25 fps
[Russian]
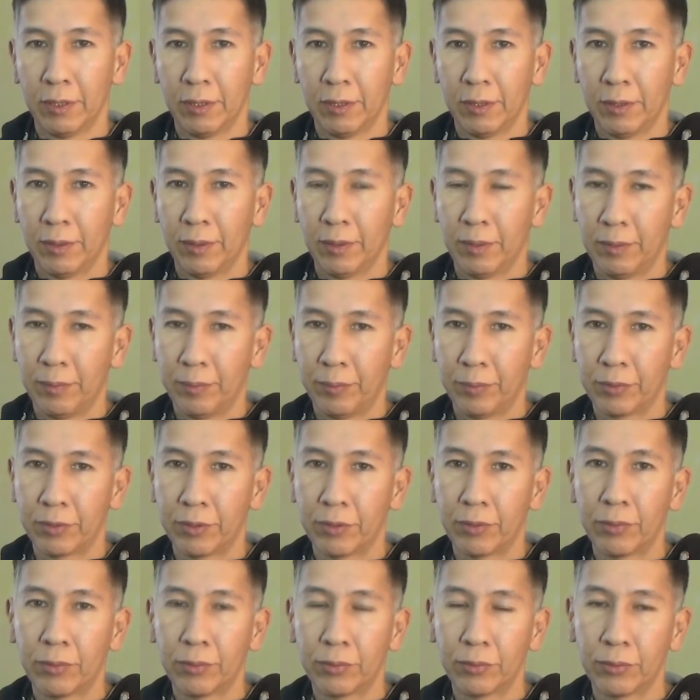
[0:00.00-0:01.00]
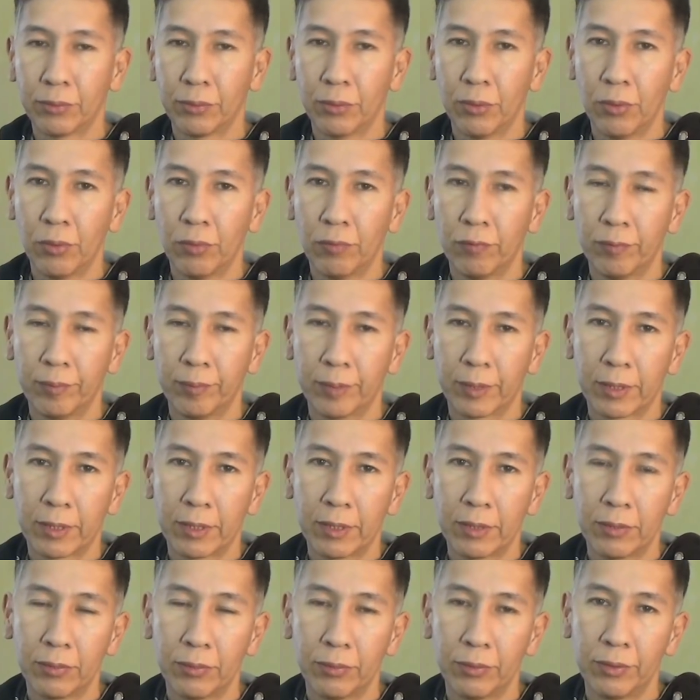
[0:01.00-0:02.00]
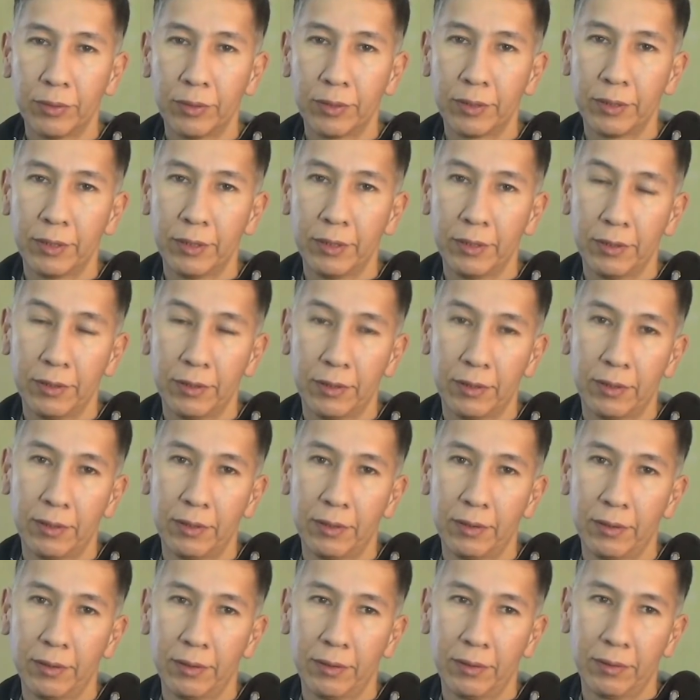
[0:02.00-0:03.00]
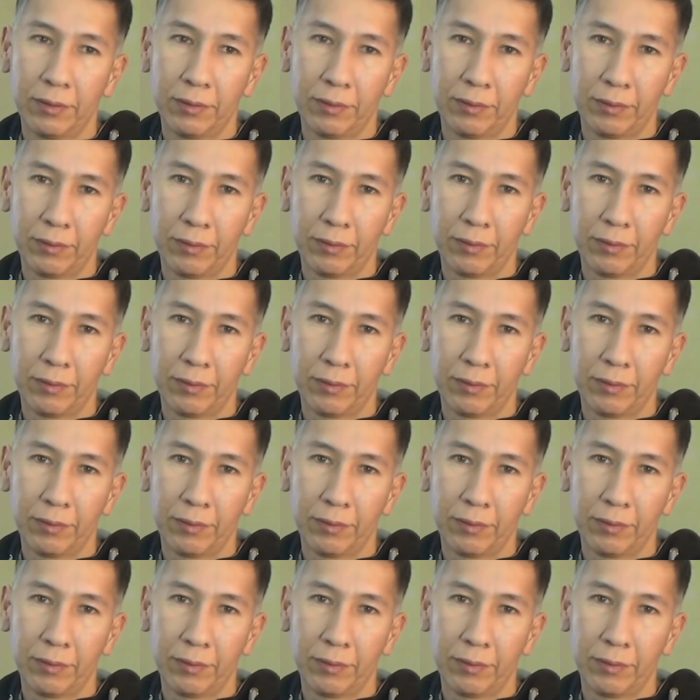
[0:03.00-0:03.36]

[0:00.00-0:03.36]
а, по закону о выборах у них есть э,